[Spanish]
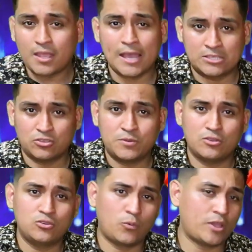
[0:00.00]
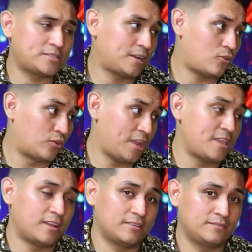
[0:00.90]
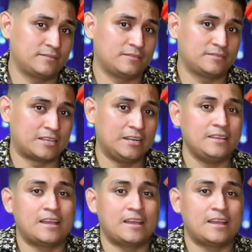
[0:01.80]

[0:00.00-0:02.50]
estos videos los voy a hacer con ella, ¿sale?